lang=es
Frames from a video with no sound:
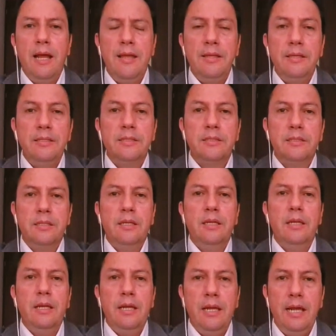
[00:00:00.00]
Gladys,
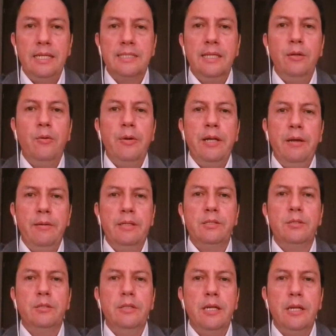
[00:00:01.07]
esta novena
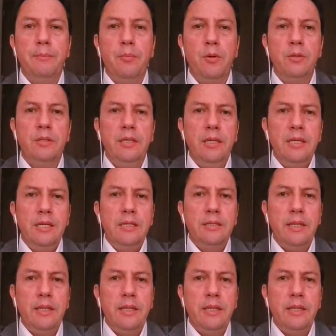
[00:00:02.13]
versión del reporte